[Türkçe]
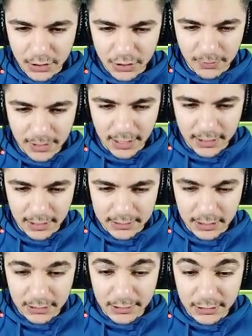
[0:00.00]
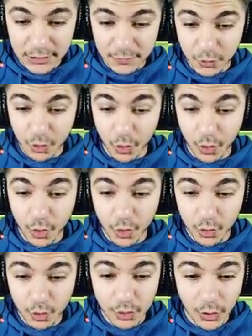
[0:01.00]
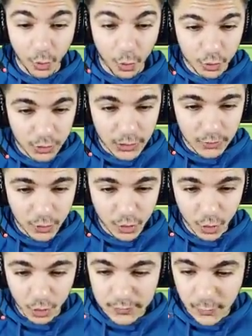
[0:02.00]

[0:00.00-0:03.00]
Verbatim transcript: Şimdi kaynaklardan hiçbir şey yok. Güzel orduda bir şey yok.